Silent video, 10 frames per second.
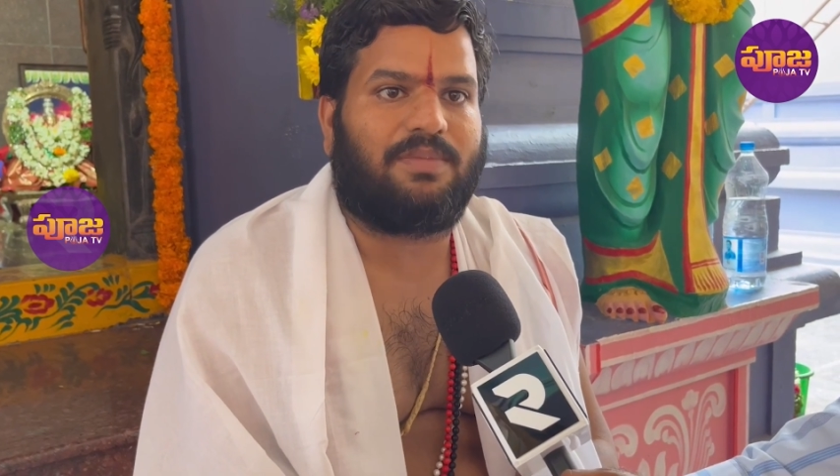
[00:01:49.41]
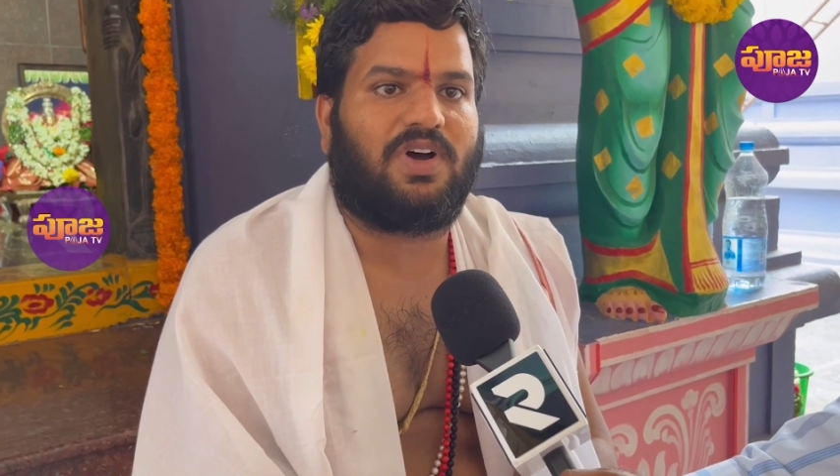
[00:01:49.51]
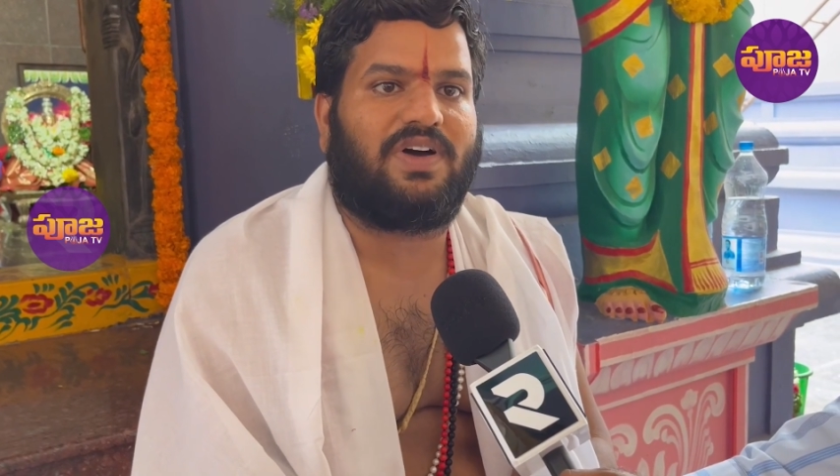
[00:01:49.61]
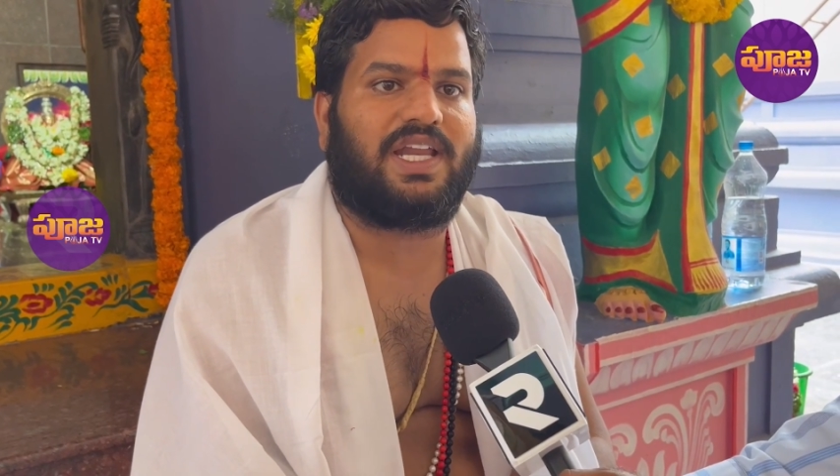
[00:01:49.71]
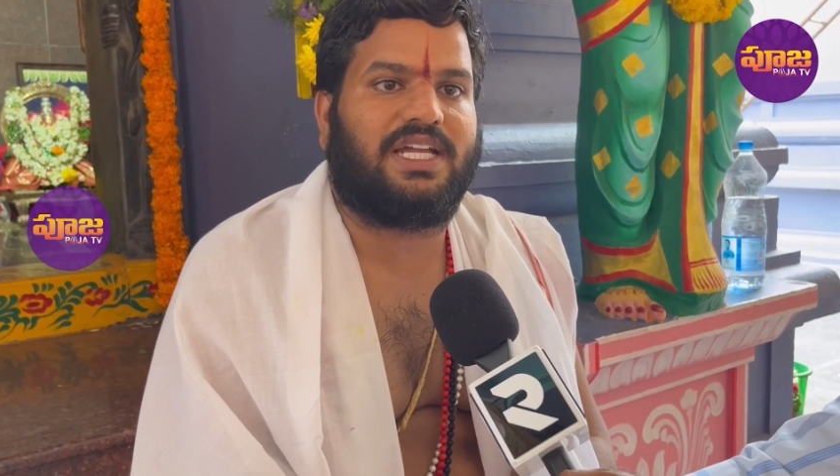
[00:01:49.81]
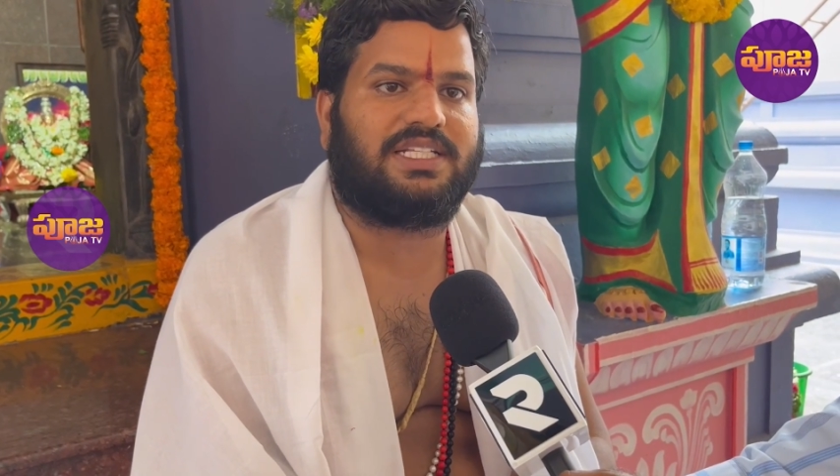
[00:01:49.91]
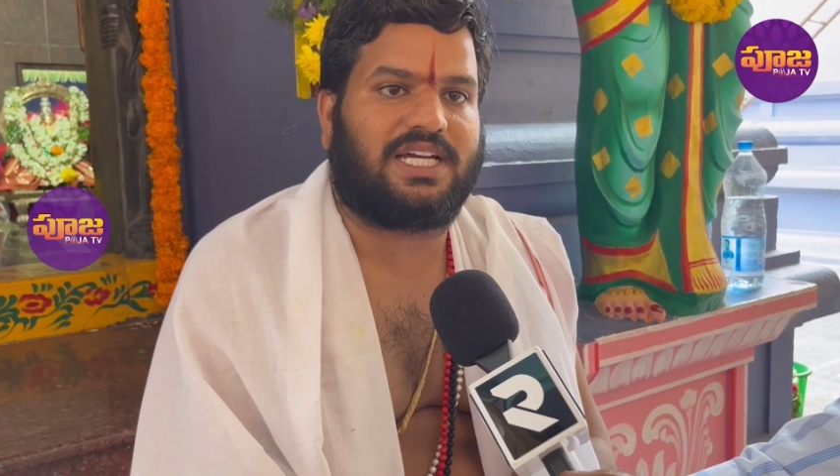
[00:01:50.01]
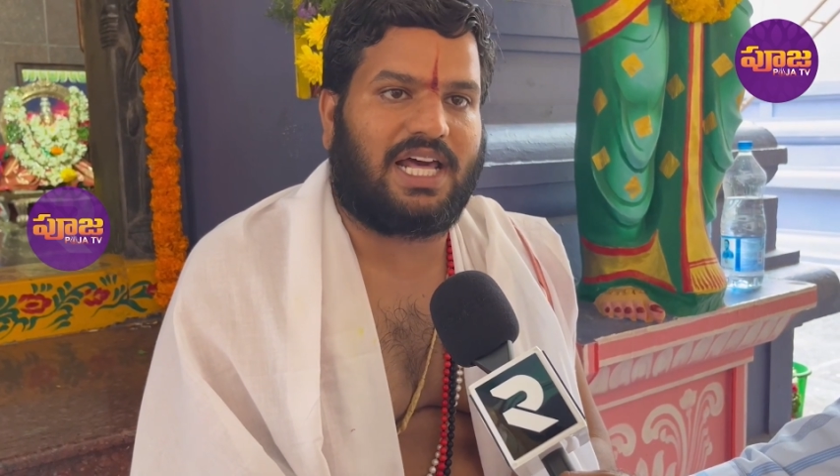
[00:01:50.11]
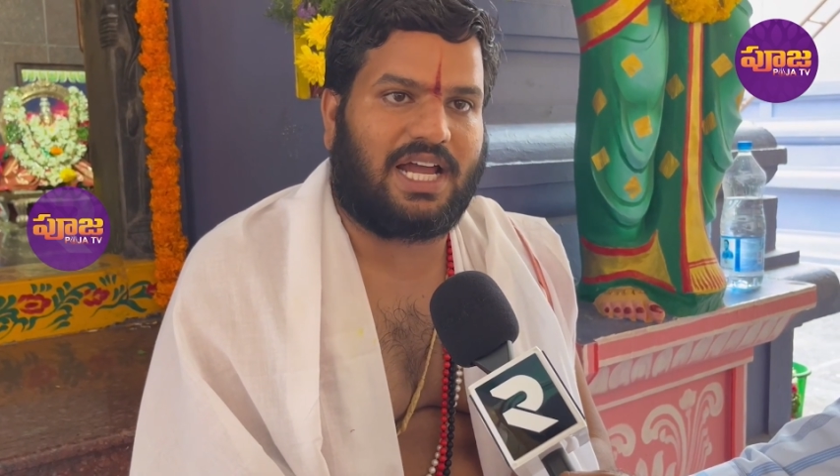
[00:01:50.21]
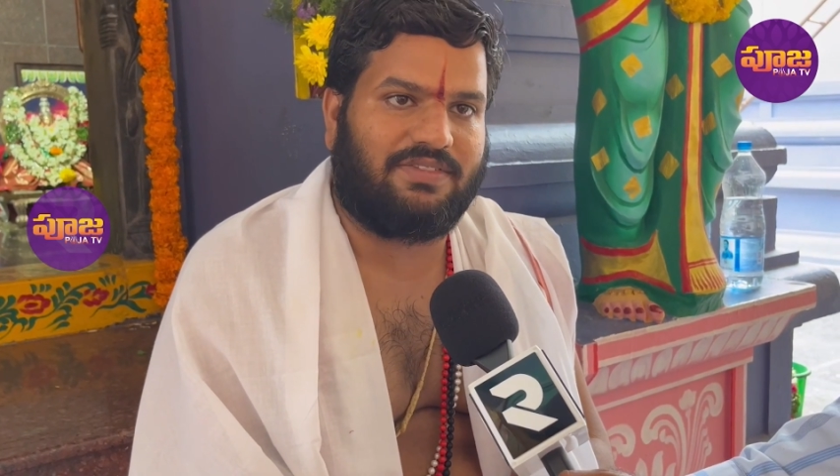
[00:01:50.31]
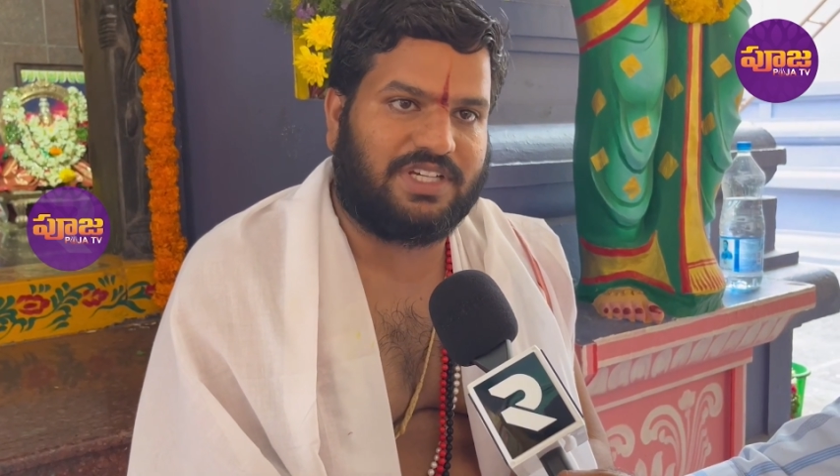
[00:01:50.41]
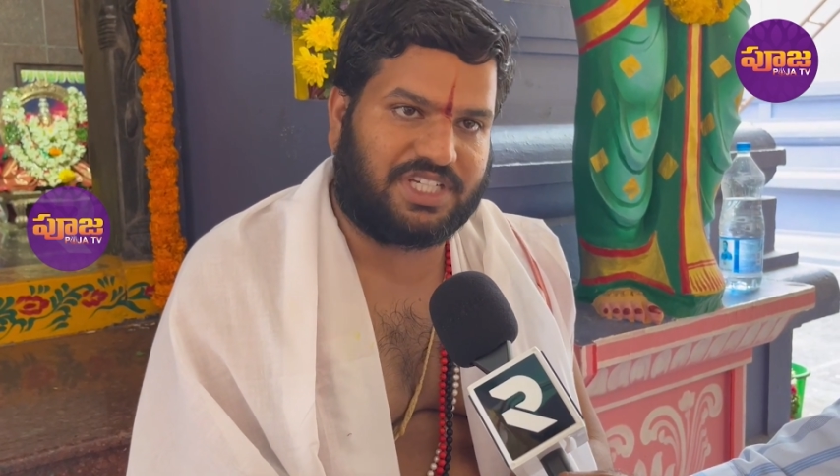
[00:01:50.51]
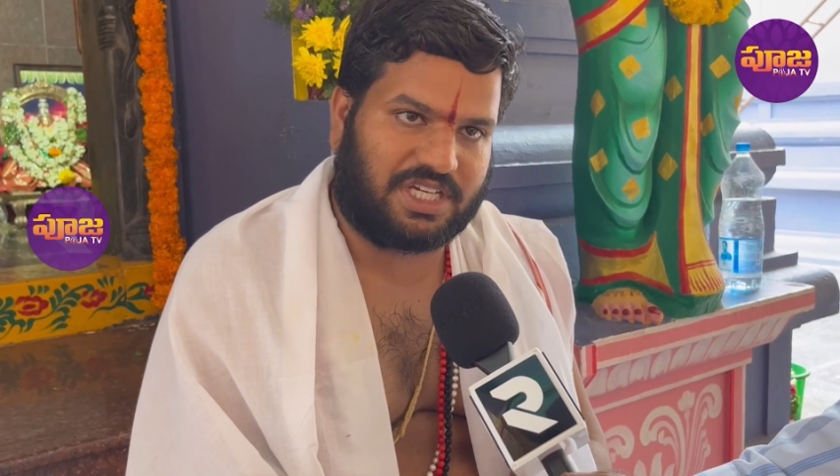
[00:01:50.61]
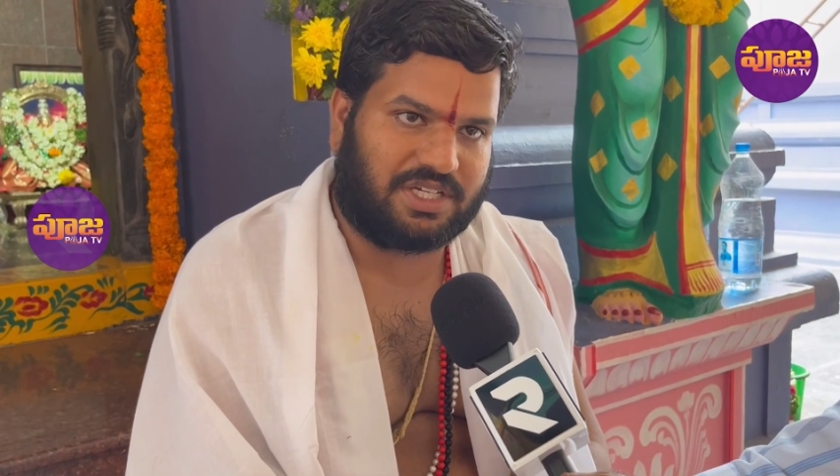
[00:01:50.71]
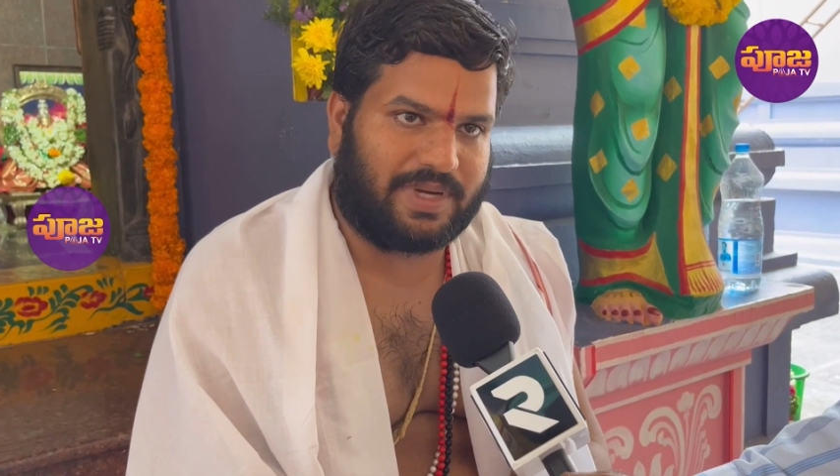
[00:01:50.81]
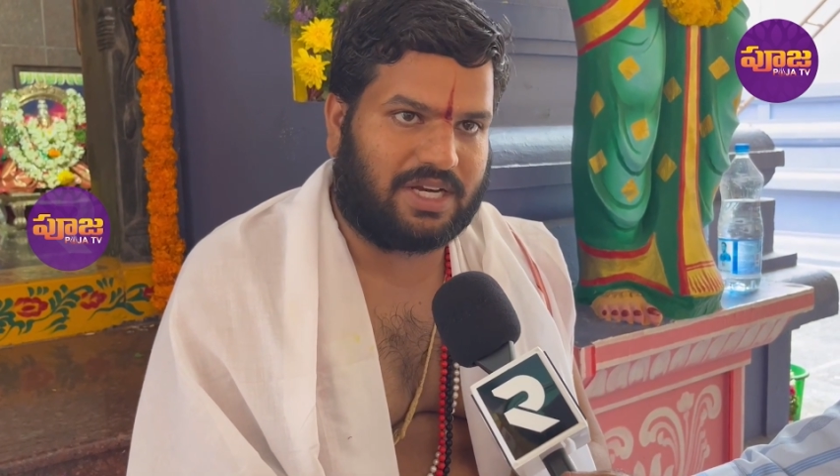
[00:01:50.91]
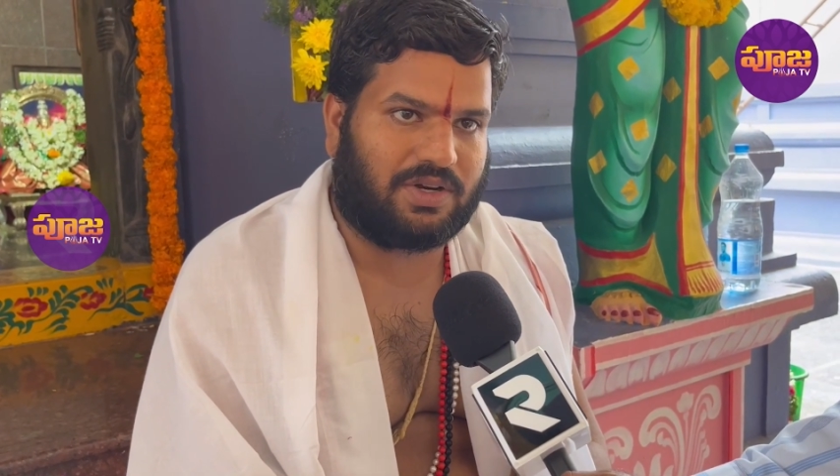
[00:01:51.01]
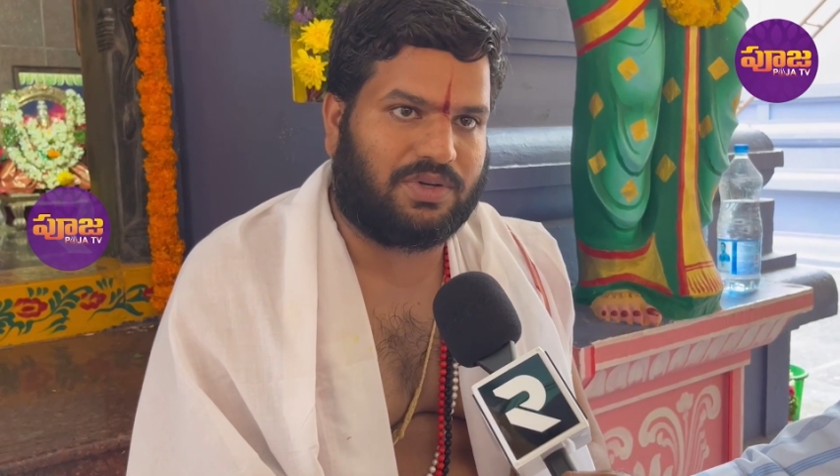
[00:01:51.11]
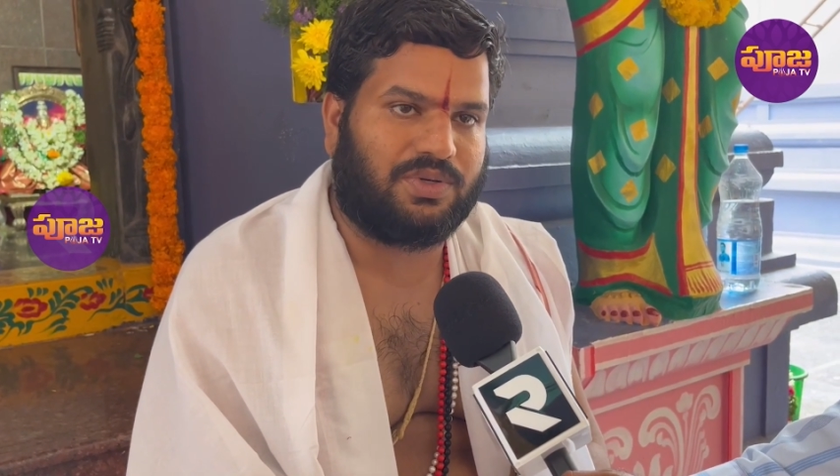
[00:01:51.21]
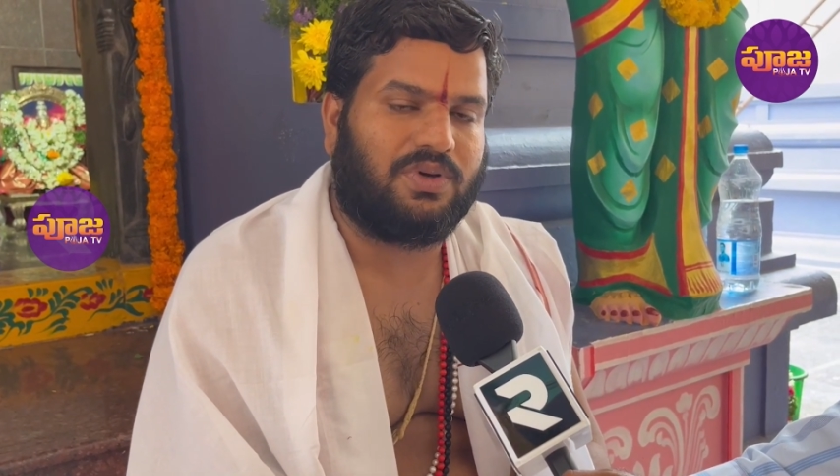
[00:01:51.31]
అమ్మవారికి చాలా విశేషమైన
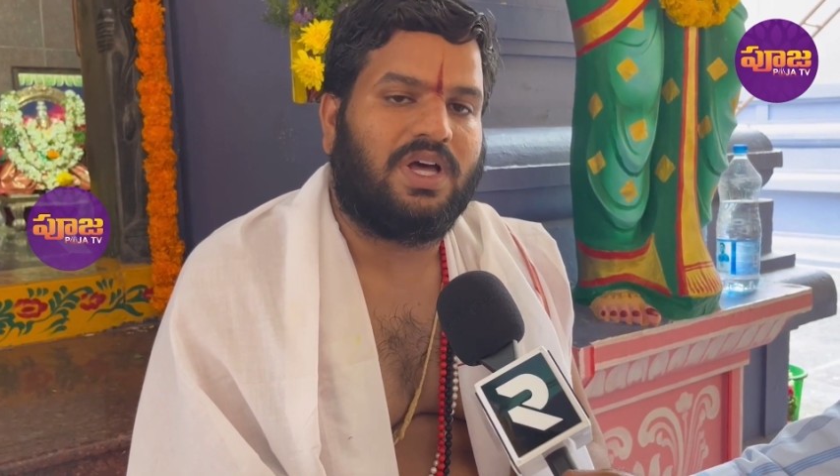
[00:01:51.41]
రోజు